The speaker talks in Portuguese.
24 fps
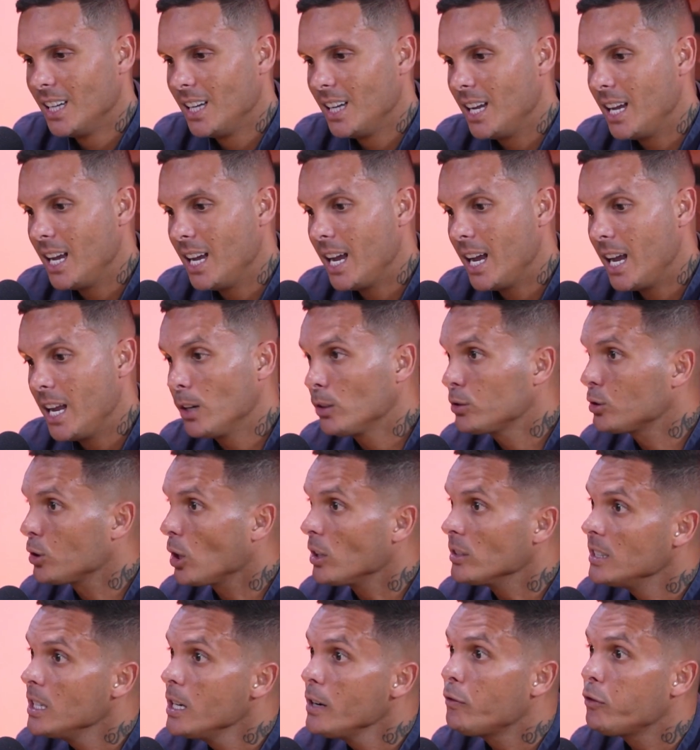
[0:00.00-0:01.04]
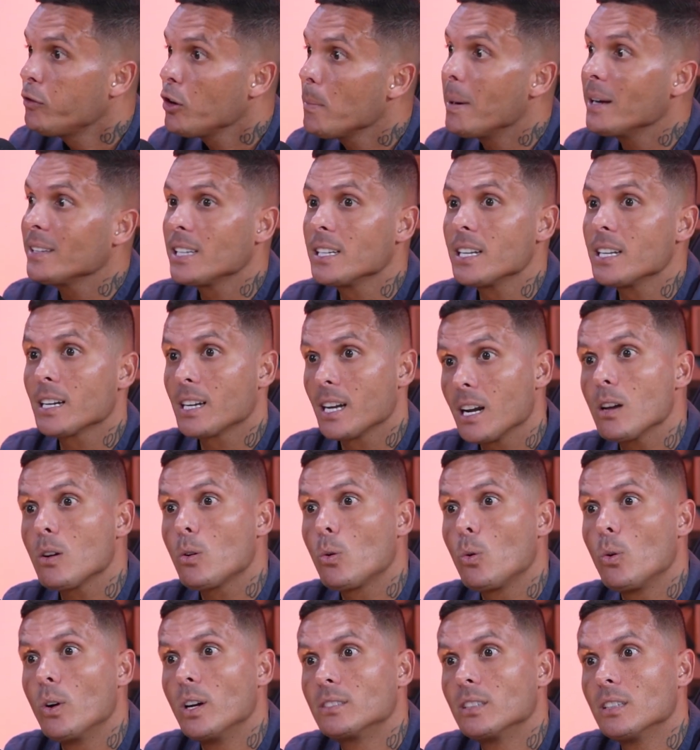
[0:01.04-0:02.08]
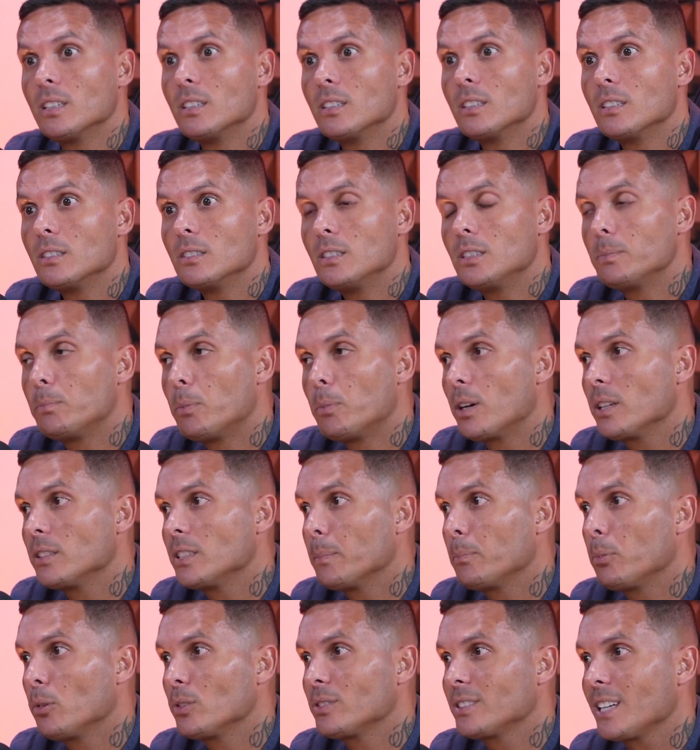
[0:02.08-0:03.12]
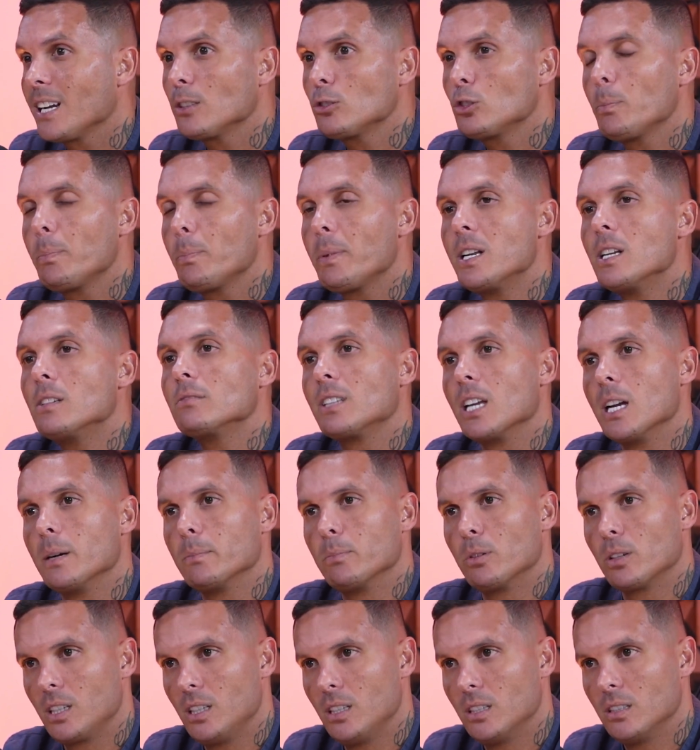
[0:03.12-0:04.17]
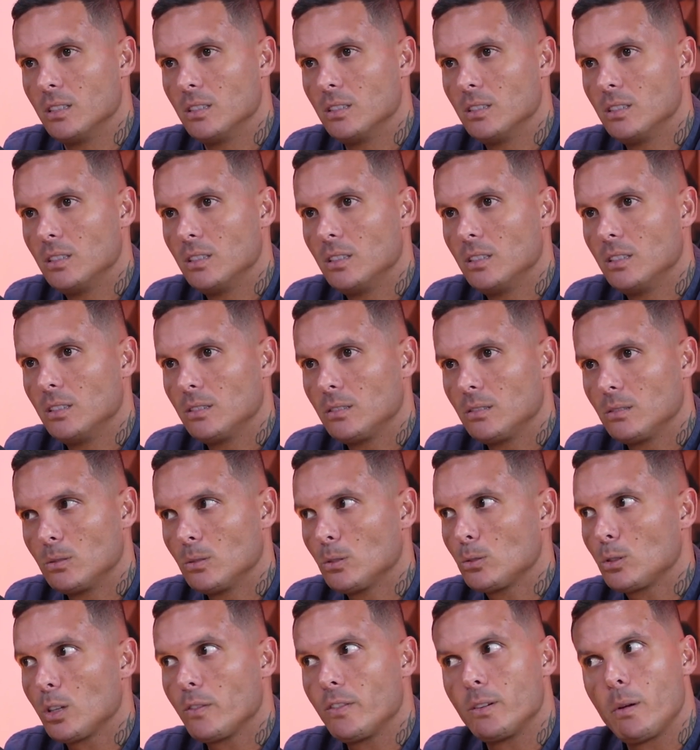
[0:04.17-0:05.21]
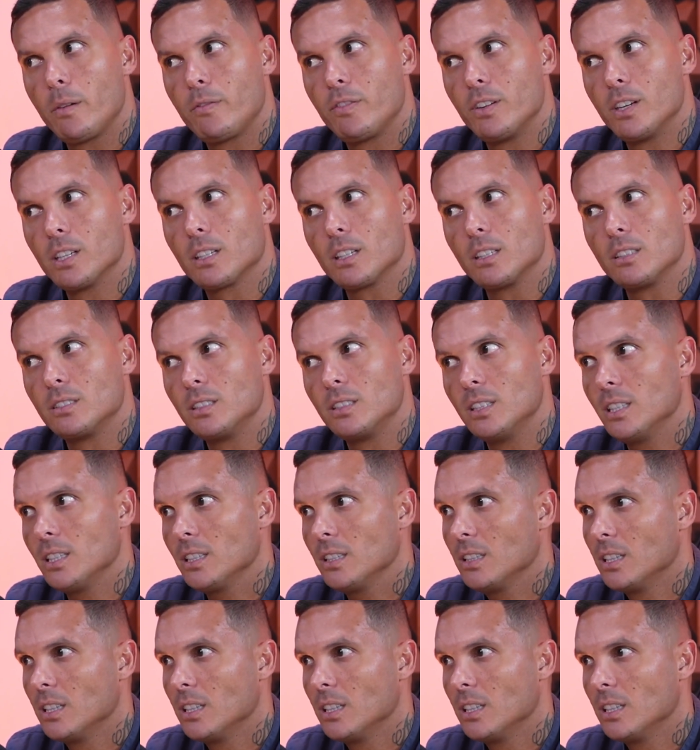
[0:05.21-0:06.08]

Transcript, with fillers: É, eu sozinho fui batendo aquela coisa de, por exemplo, será que eu estou perdendo tempo aqui? Não estou vendo minha filha crescer.